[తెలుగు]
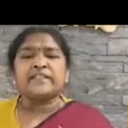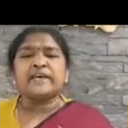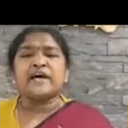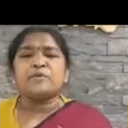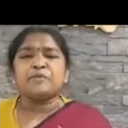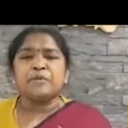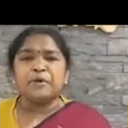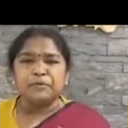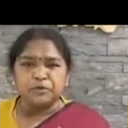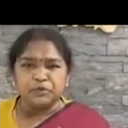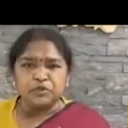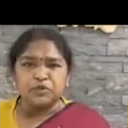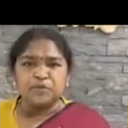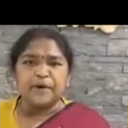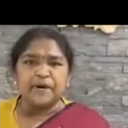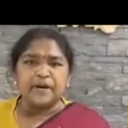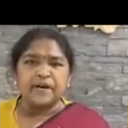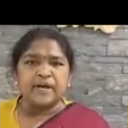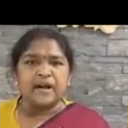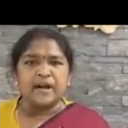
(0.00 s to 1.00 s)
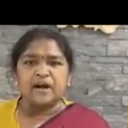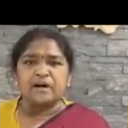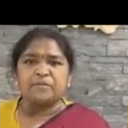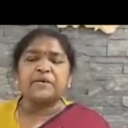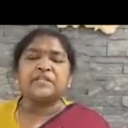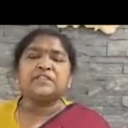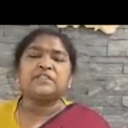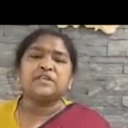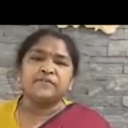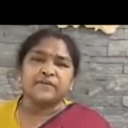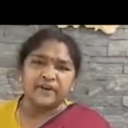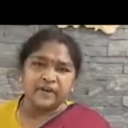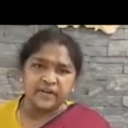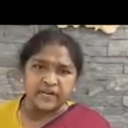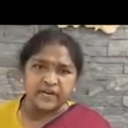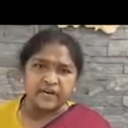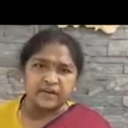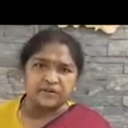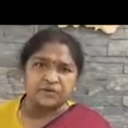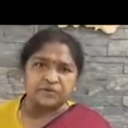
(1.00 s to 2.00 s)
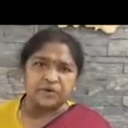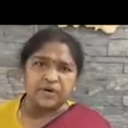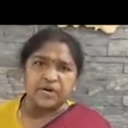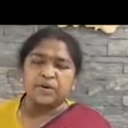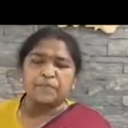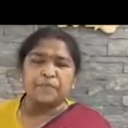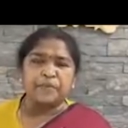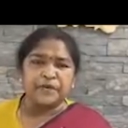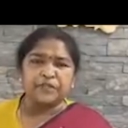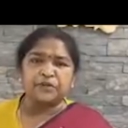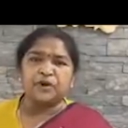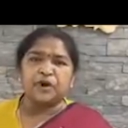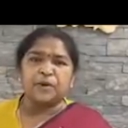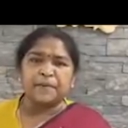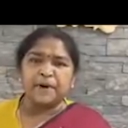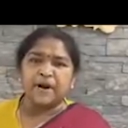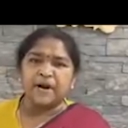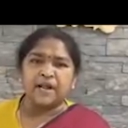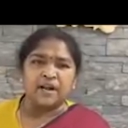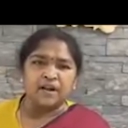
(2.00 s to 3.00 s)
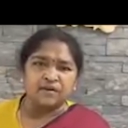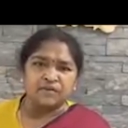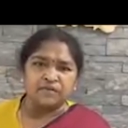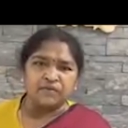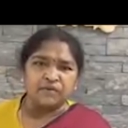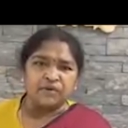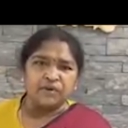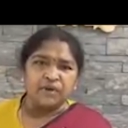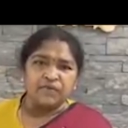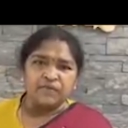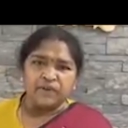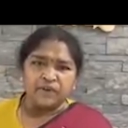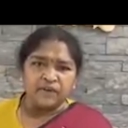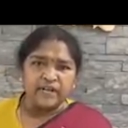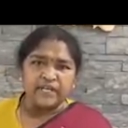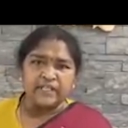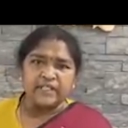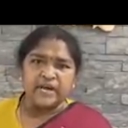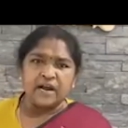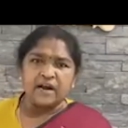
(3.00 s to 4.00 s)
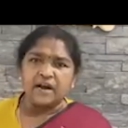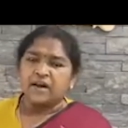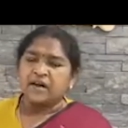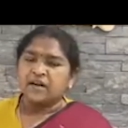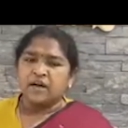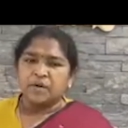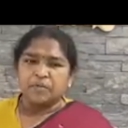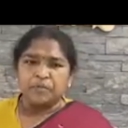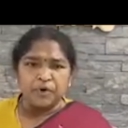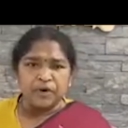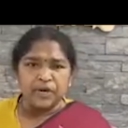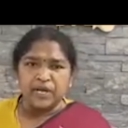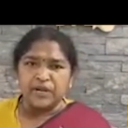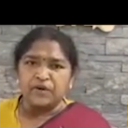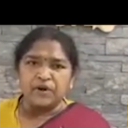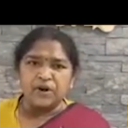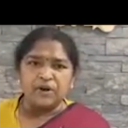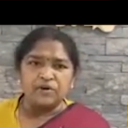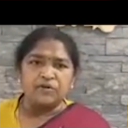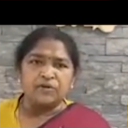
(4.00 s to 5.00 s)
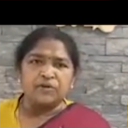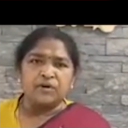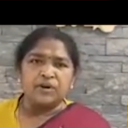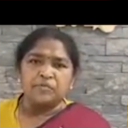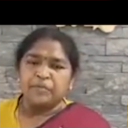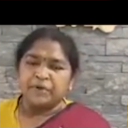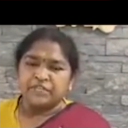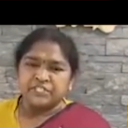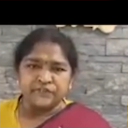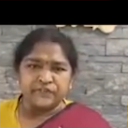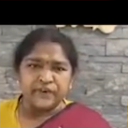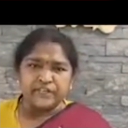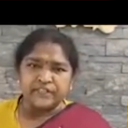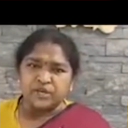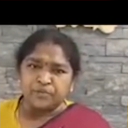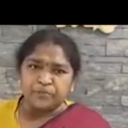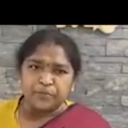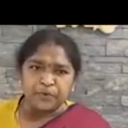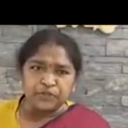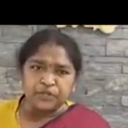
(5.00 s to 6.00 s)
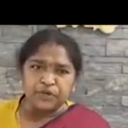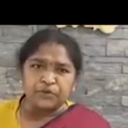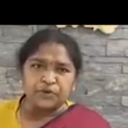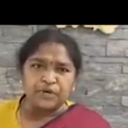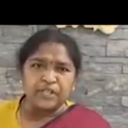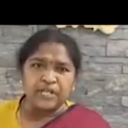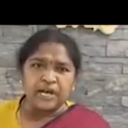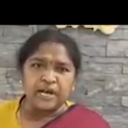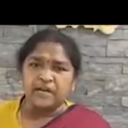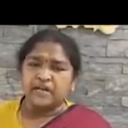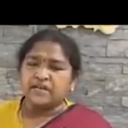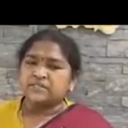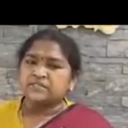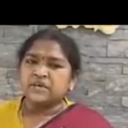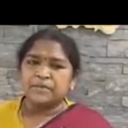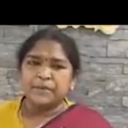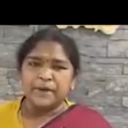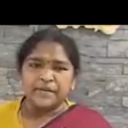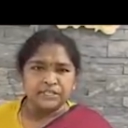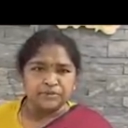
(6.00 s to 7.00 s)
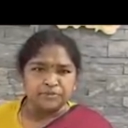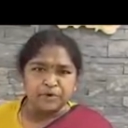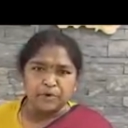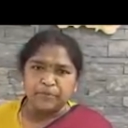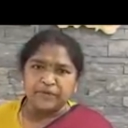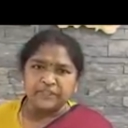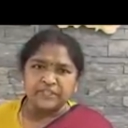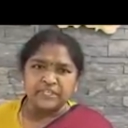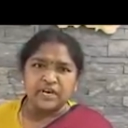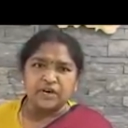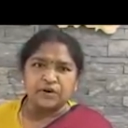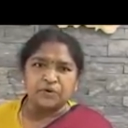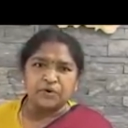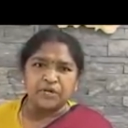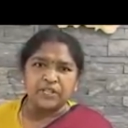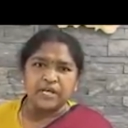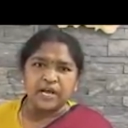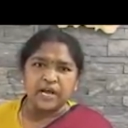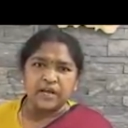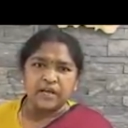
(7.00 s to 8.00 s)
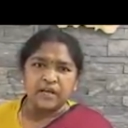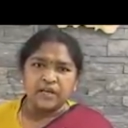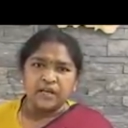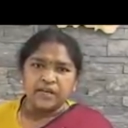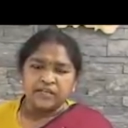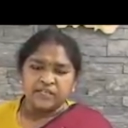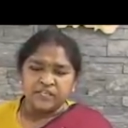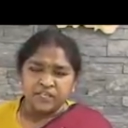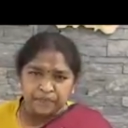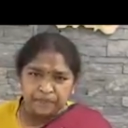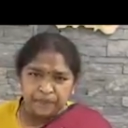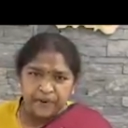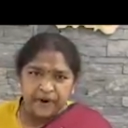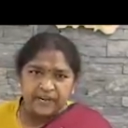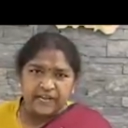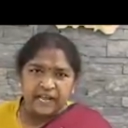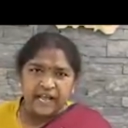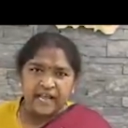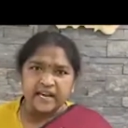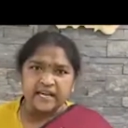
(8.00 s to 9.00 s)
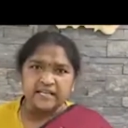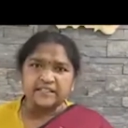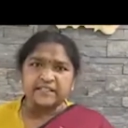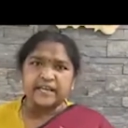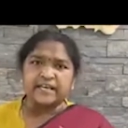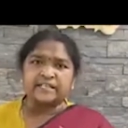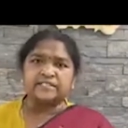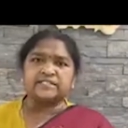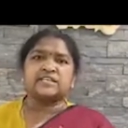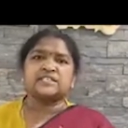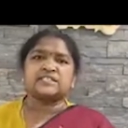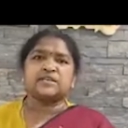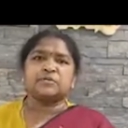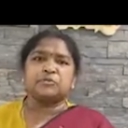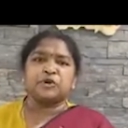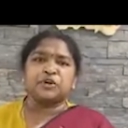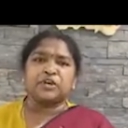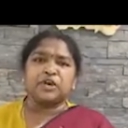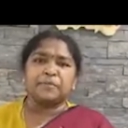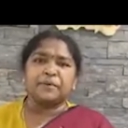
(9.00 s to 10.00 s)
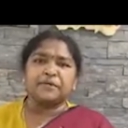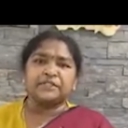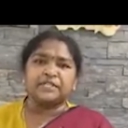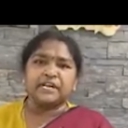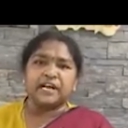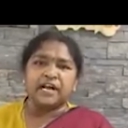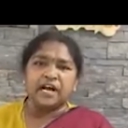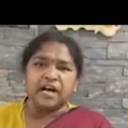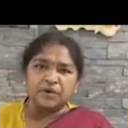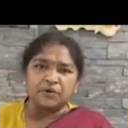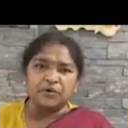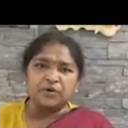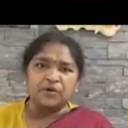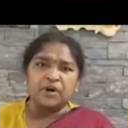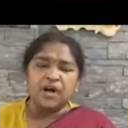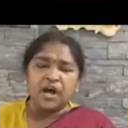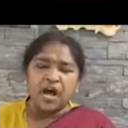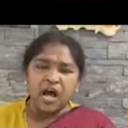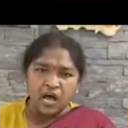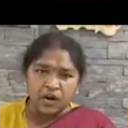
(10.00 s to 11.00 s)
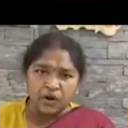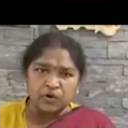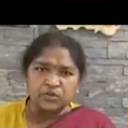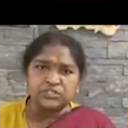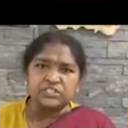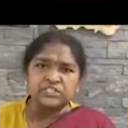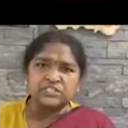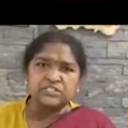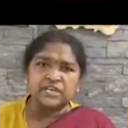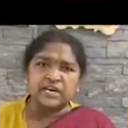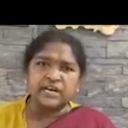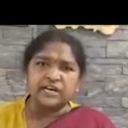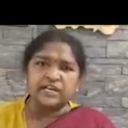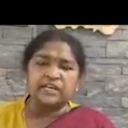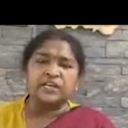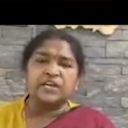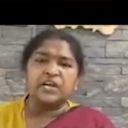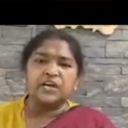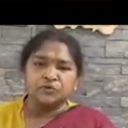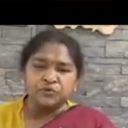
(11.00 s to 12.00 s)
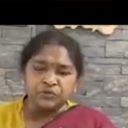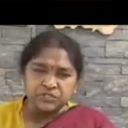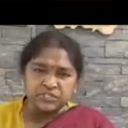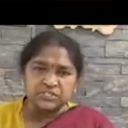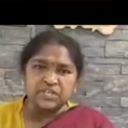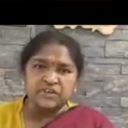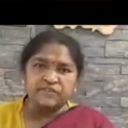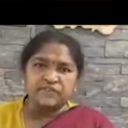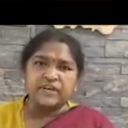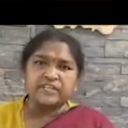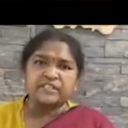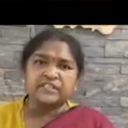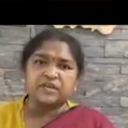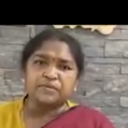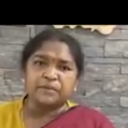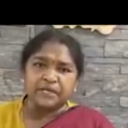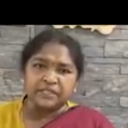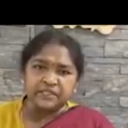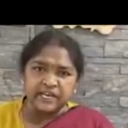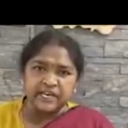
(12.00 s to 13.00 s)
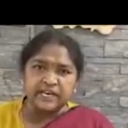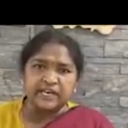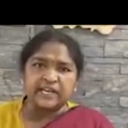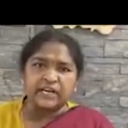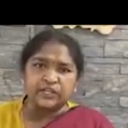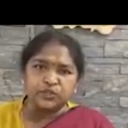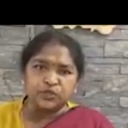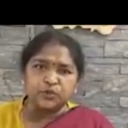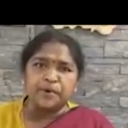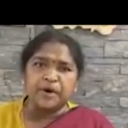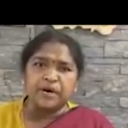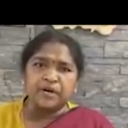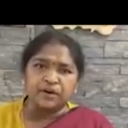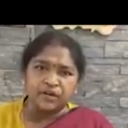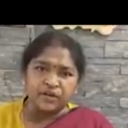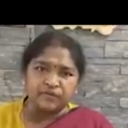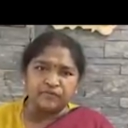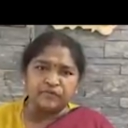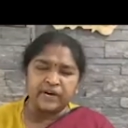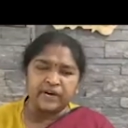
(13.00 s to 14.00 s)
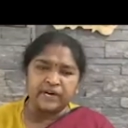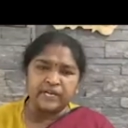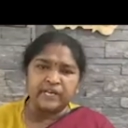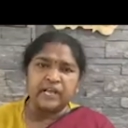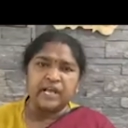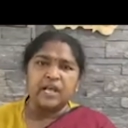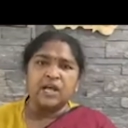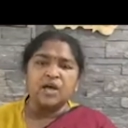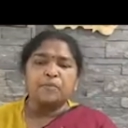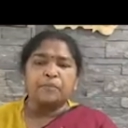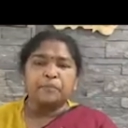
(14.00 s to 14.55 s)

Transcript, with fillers: ఆదాయం ముద్దు మనకు అనడం ఎంతవరకు కరెక్ట్ అంటే పేదోళ్ళ ప్రాణాలకు విలువ లేదా డబ్బులు లేని మంచి వైద్యం పొందకూడదా సమాజంలో బతకకూడదా ఇప్పటికైనా దయచేసి ముఖ్యమంత్రి గారు ఆలోచించండి ఉచిత వైద్యం అందరికి అందుబాటులో ఇవ్వండి